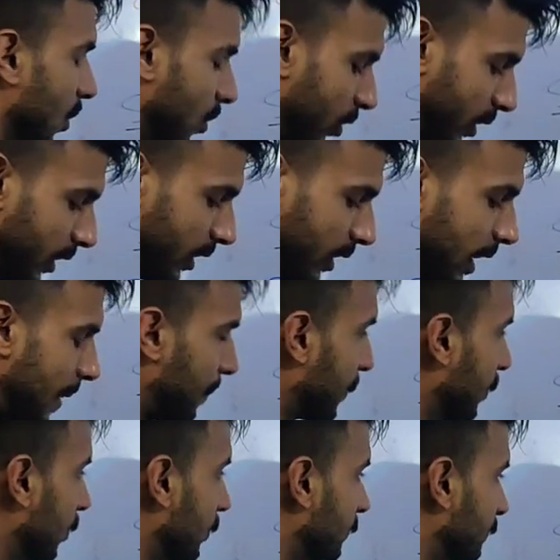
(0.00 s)
और
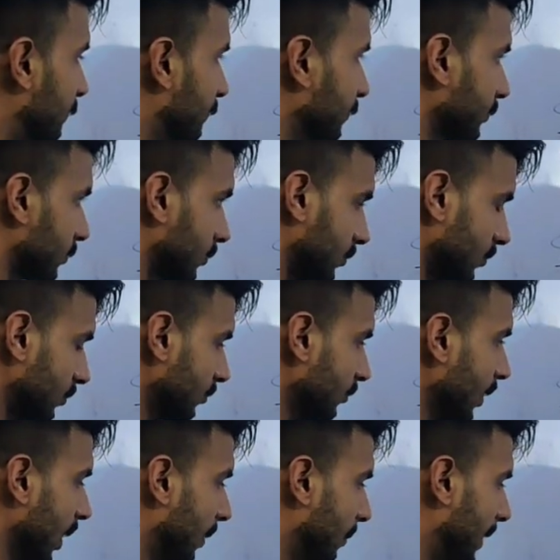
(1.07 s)
आपको
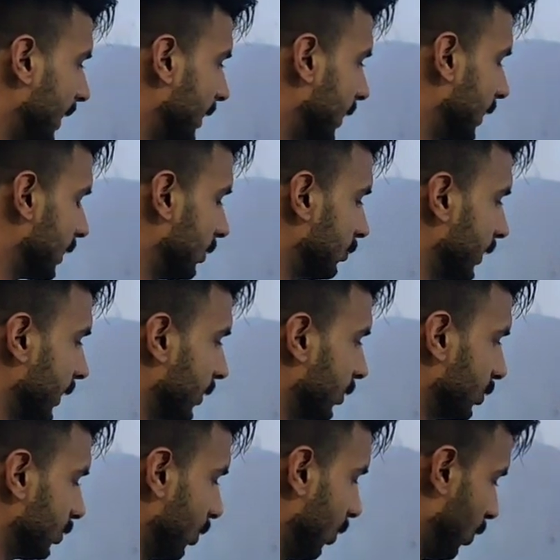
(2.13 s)
अब बात करता हूं देखिए
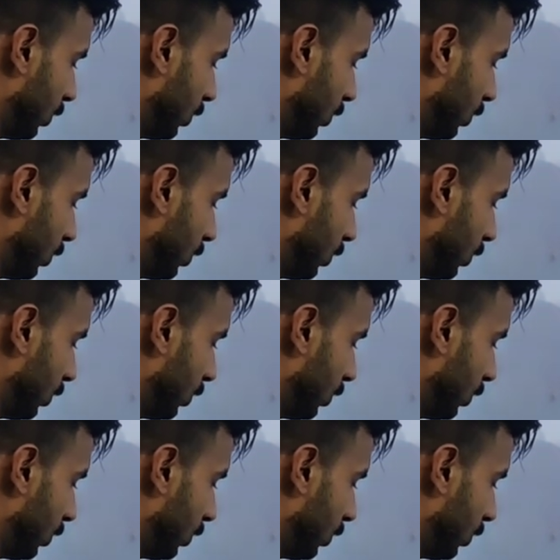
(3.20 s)
दोस्तों